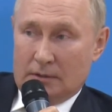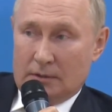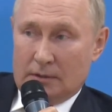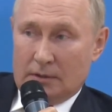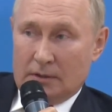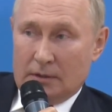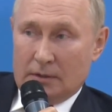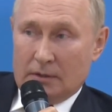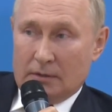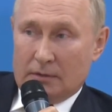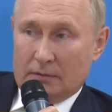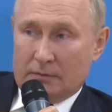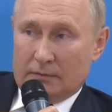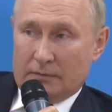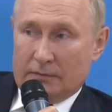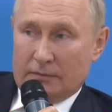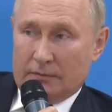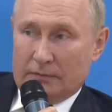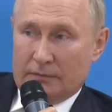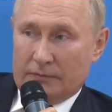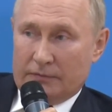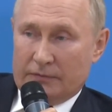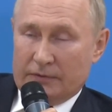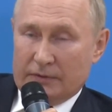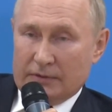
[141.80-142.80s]
И
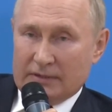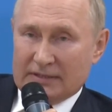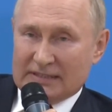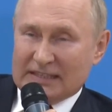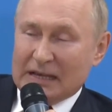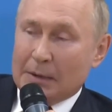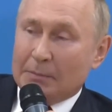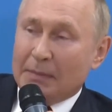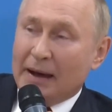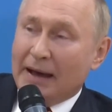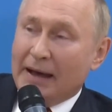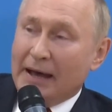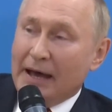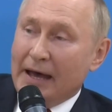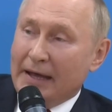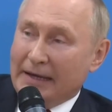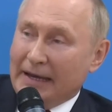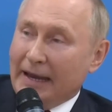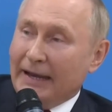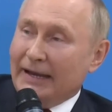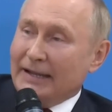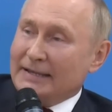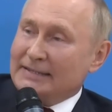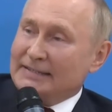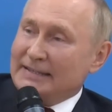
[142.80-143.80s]
в
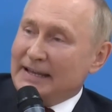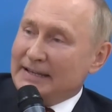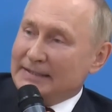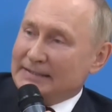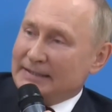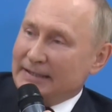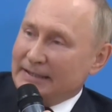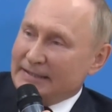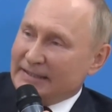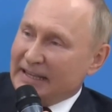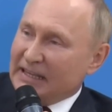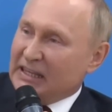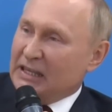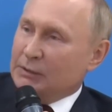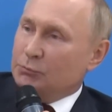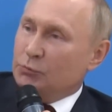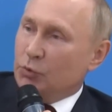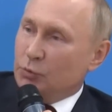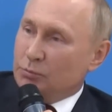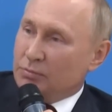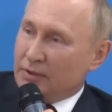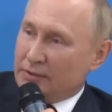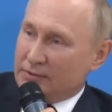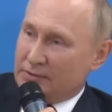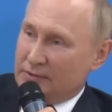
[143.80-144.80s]
самореализации таким
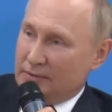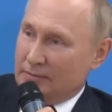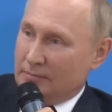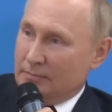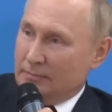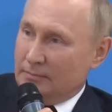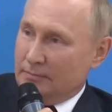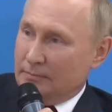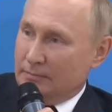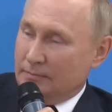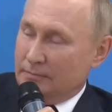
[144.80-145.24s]
образом.